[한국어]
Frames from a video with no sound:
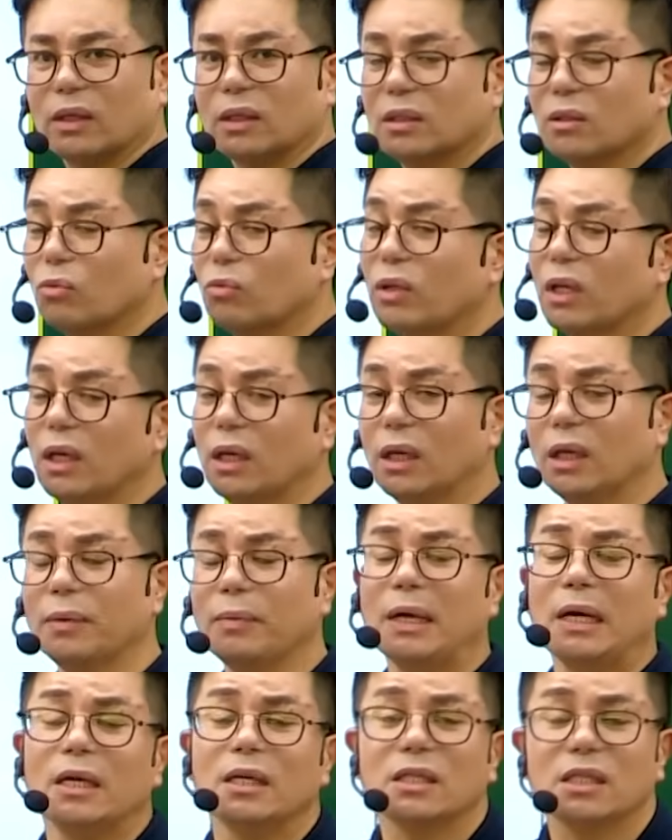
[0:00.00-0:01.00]
그래서 우리
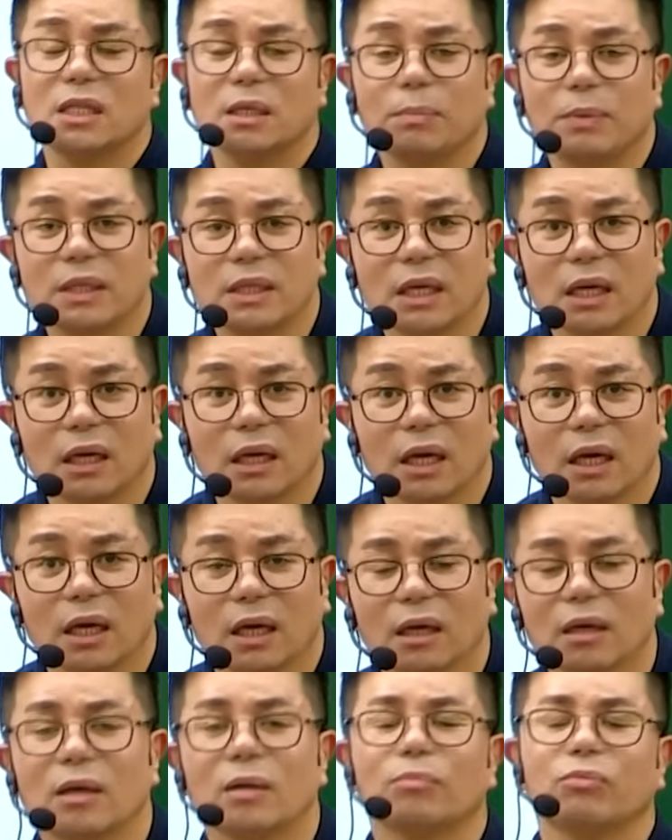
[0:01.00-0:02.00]

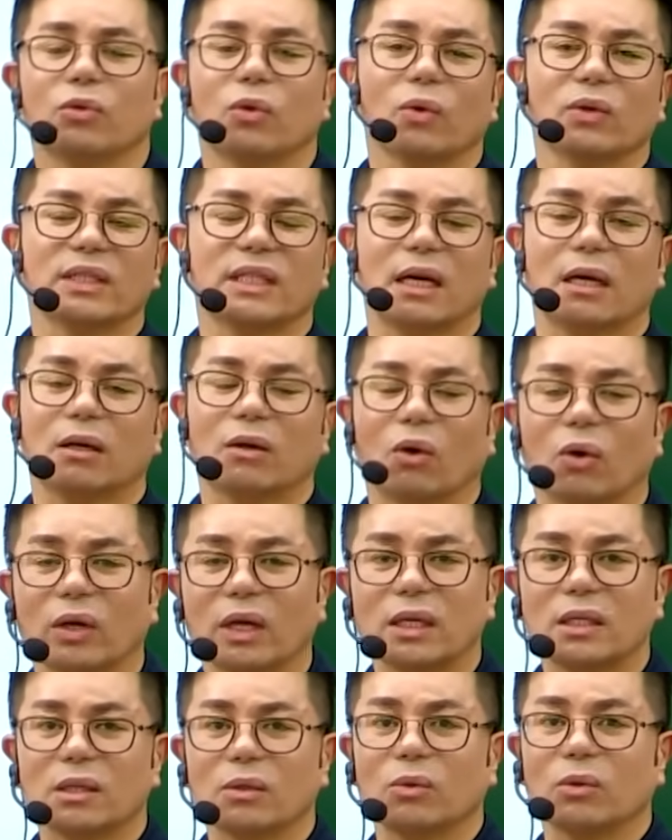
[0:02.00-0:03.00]
12장의 부동산
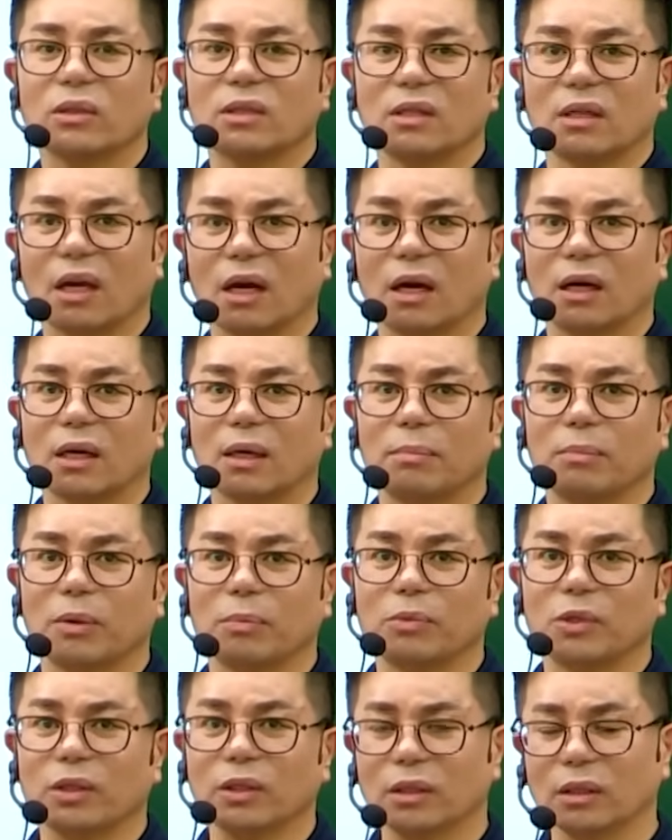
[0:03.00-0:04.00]
거래 신고 등에 관한
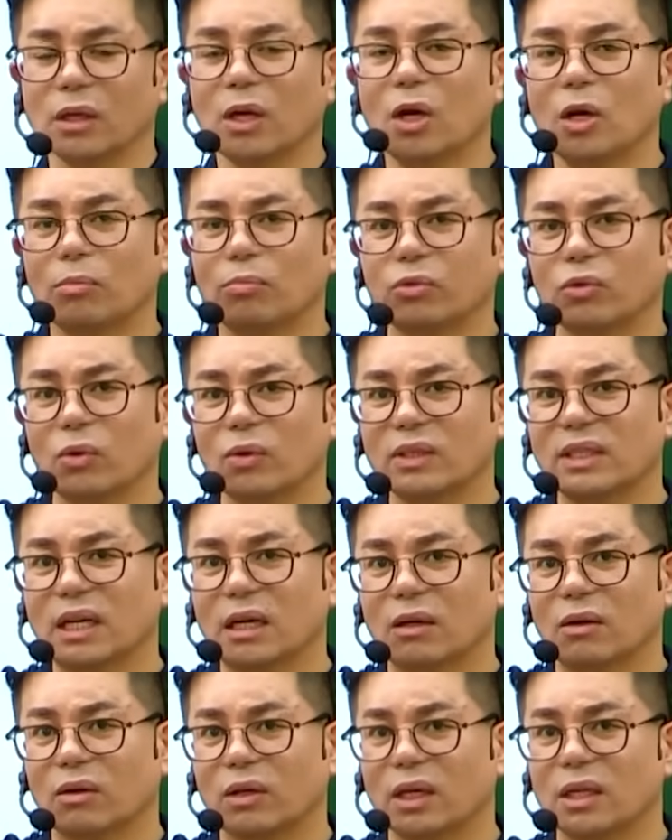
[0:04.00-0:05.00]
법률은
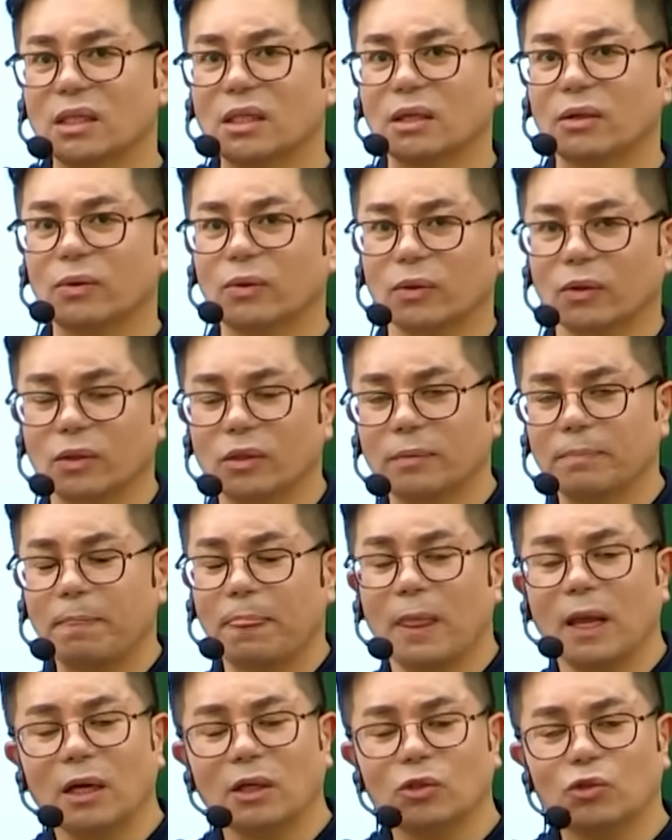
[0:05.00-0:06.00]
부동산 거래 신고,
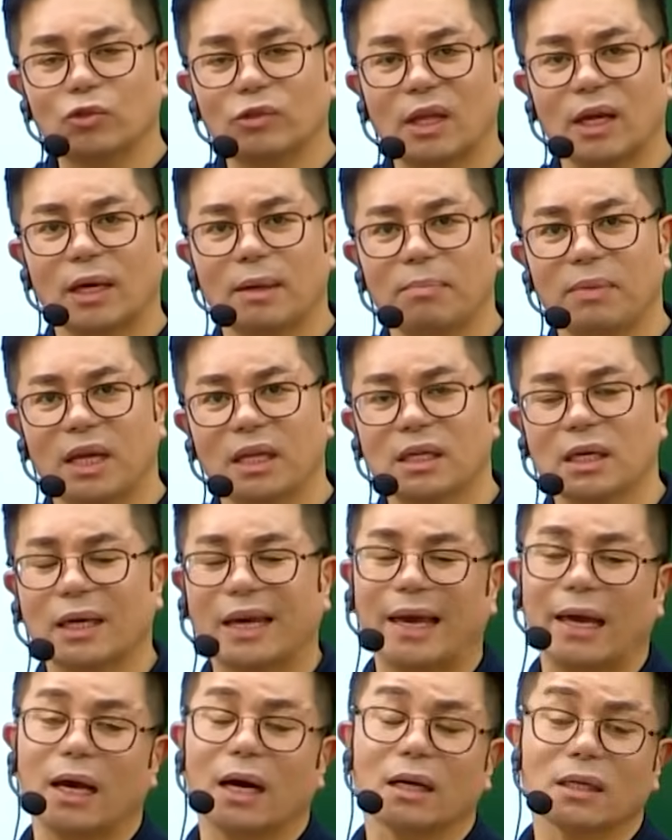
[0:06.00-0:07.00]
주택 임대차
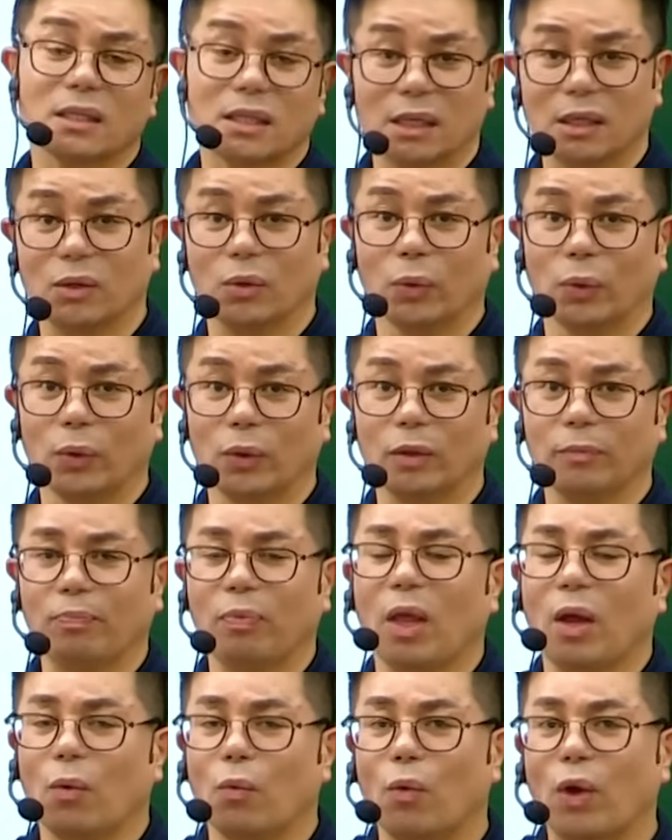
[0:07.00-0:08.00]
계약 신고,
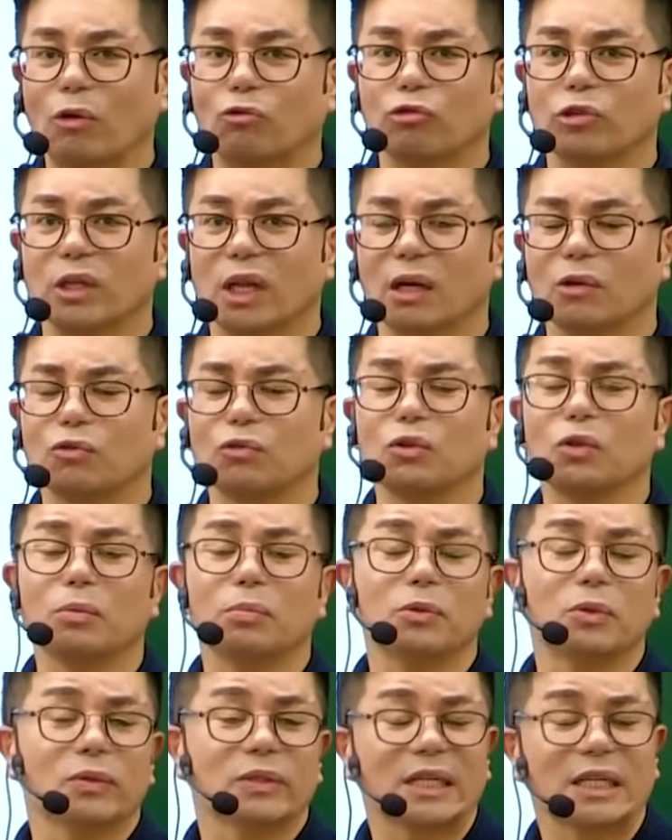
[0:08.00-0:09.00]
외국인의 국내
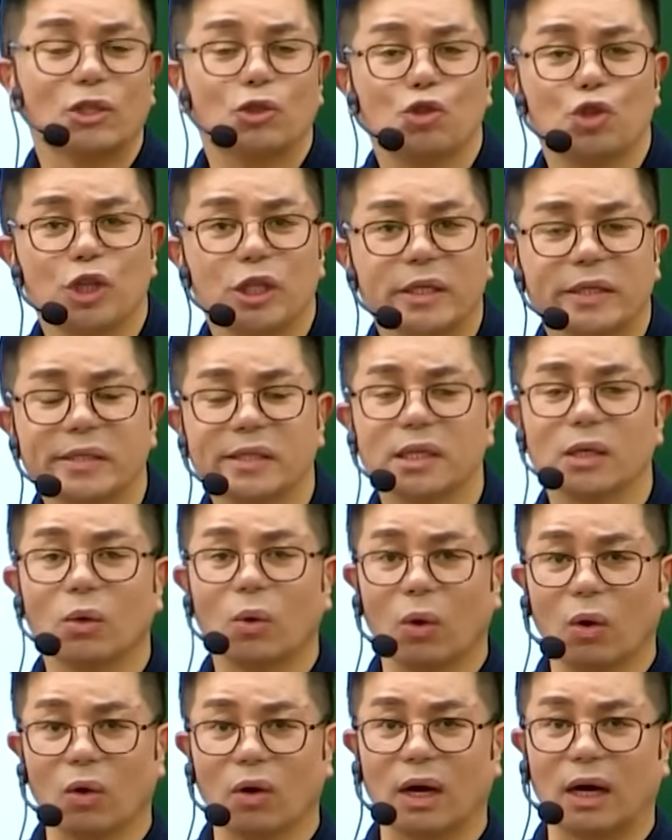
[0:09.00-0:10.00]
부동산 취득 신고
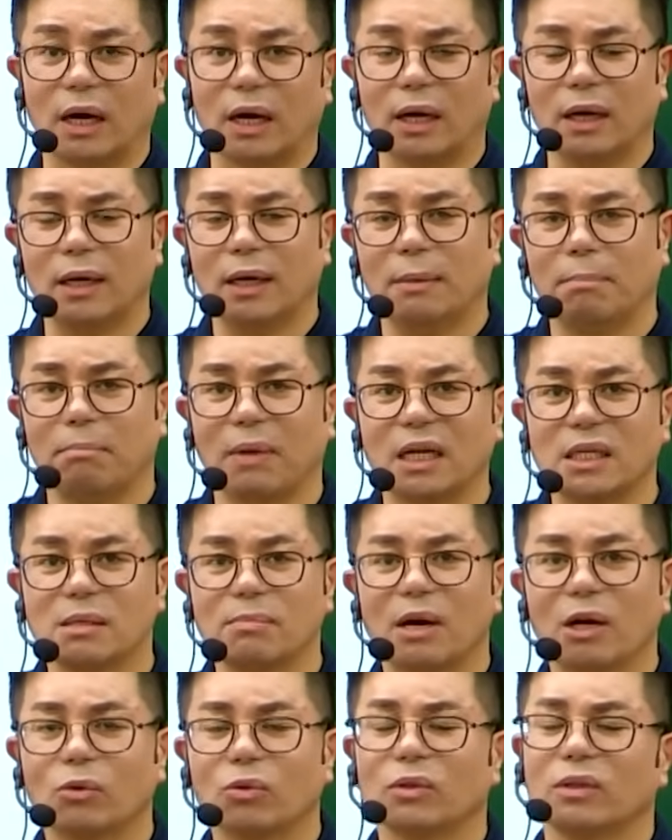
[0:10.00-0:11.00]
허가,
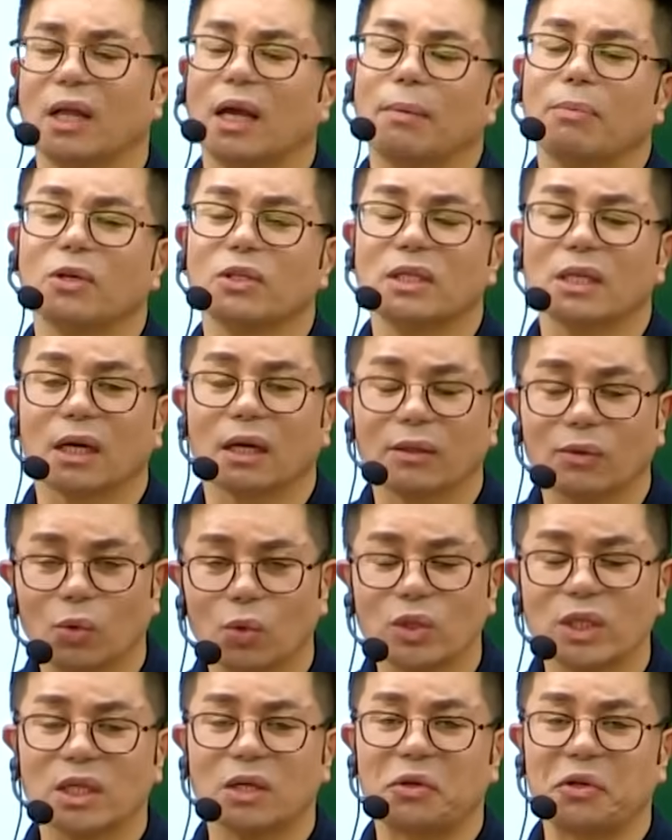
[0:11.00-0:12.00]
마지막으로 네 번째가
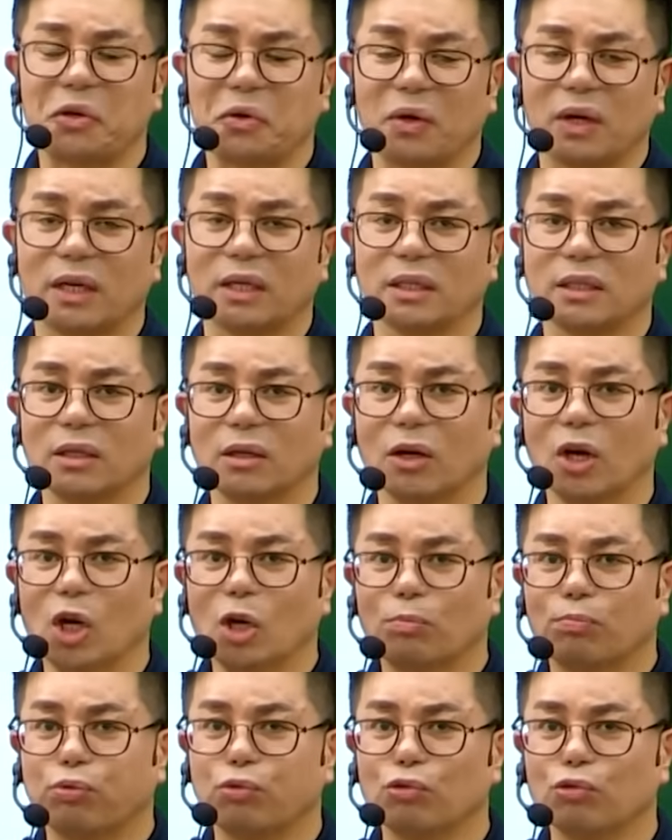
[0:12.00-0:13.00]
토지 거래 가해서
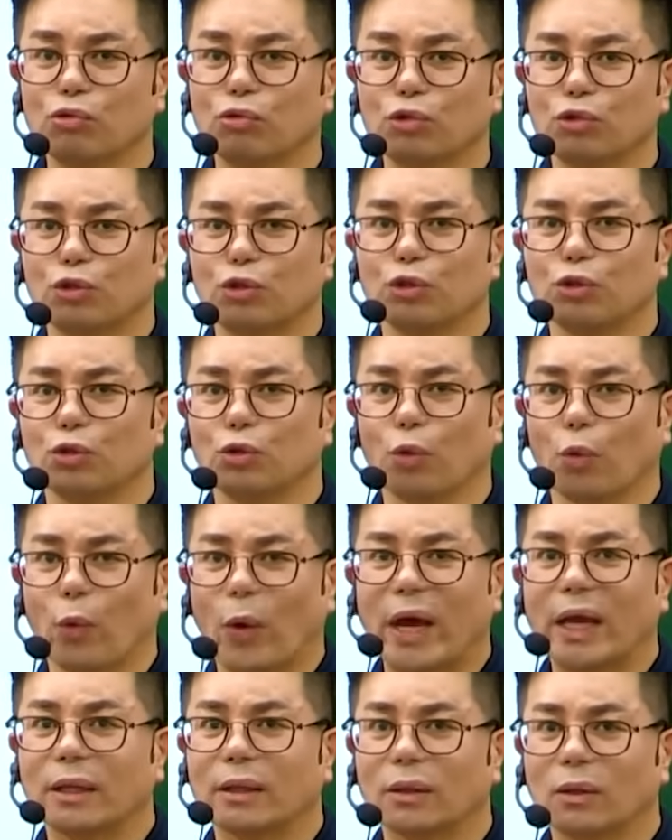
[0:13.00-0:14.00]
부, 주,
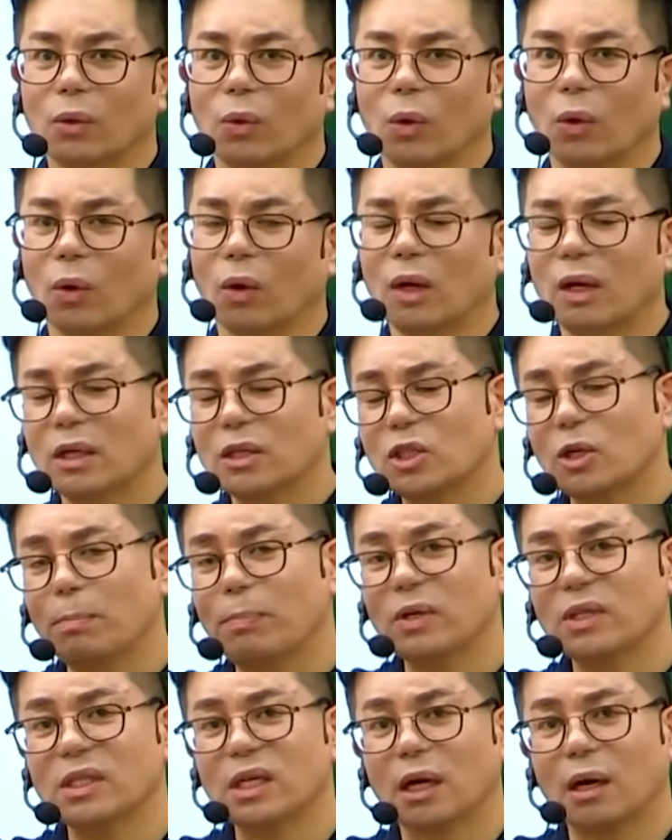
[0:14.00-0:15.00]
외토. 첫
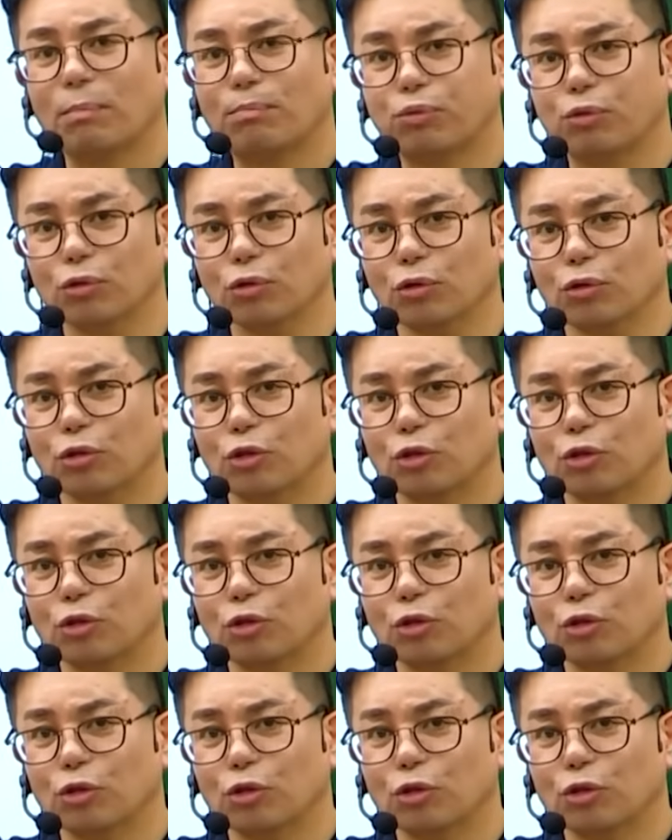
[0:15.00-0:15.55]
번째가 부,